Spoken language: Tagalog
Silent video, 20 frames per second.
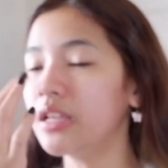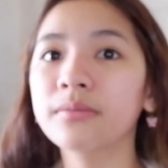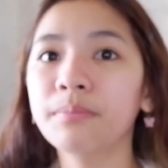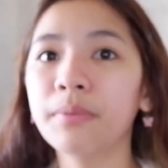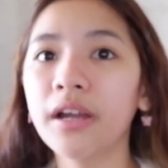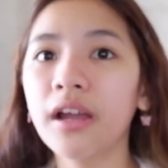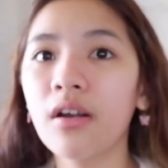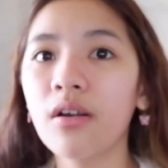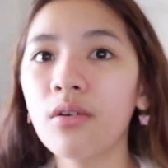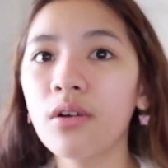
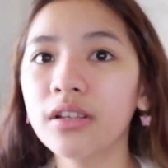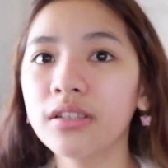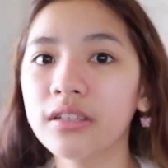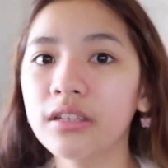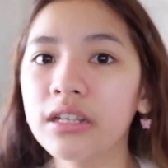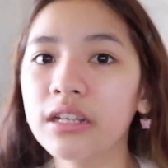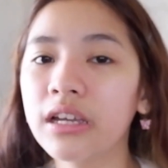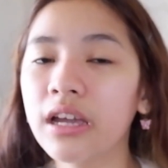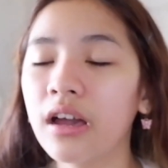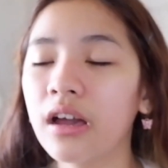Pag ako
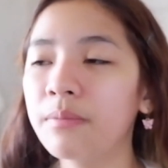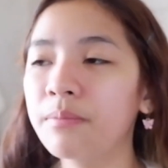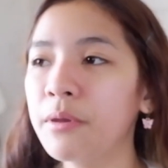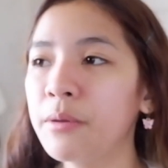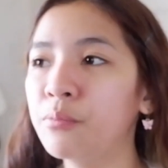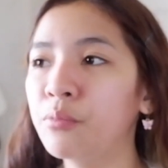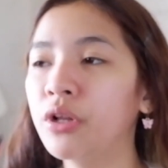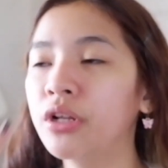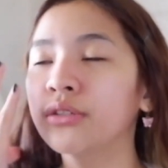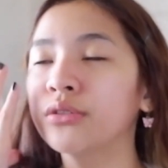kasi
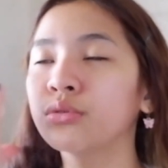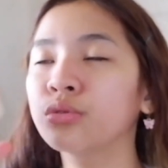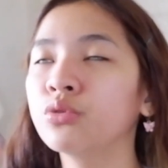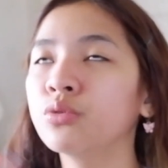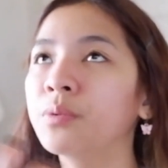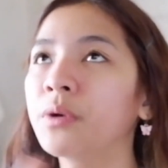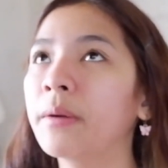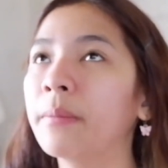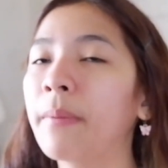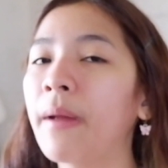nagkaka-pimple,
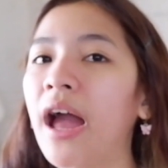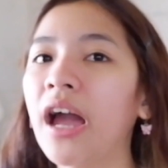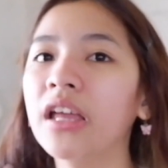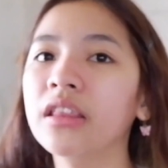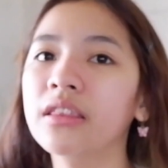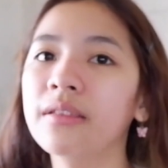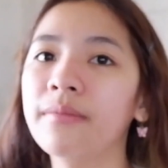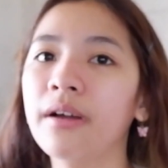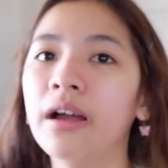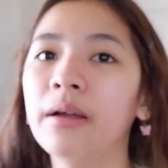super
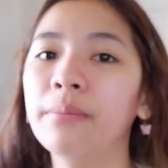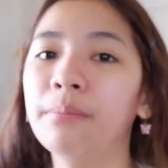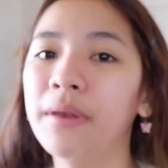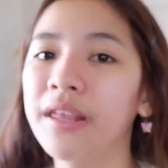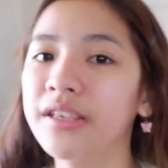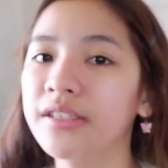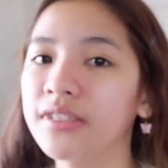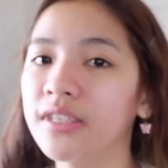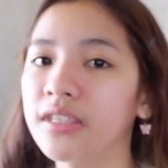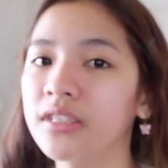pangit ng mga
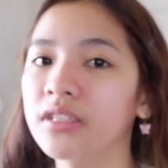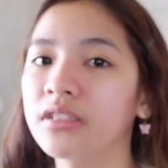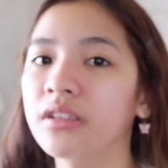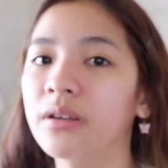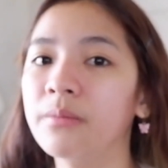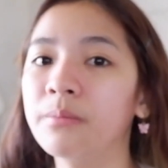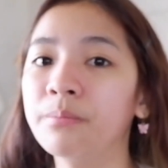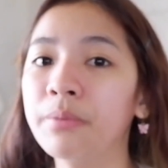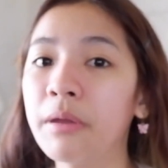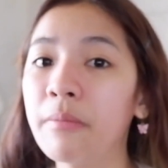places
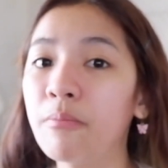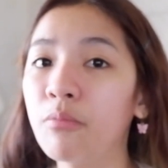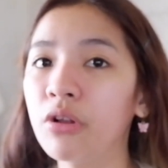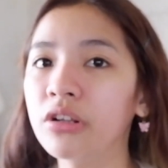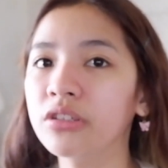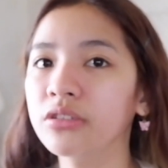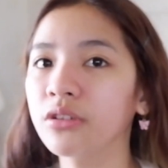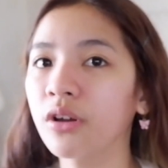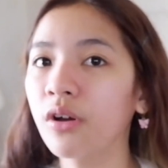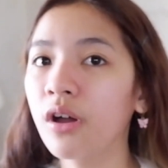ng
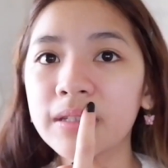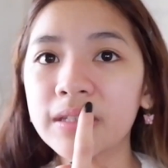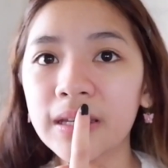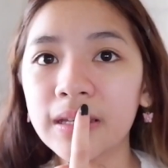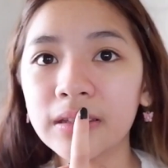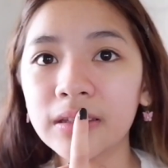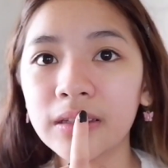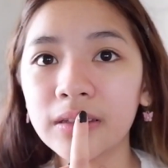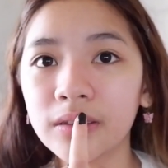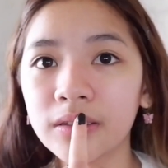pimples ko.
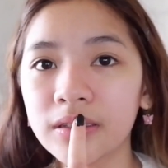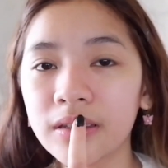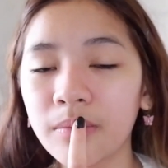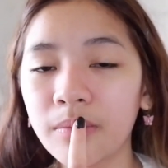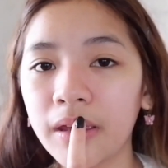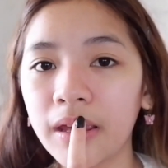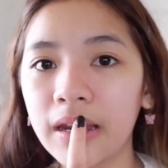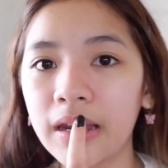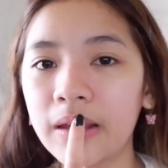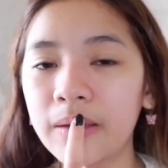Minsan dito sa
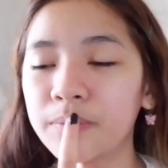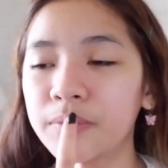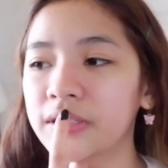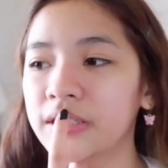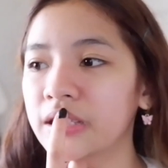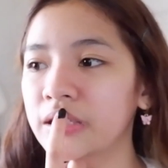may lips.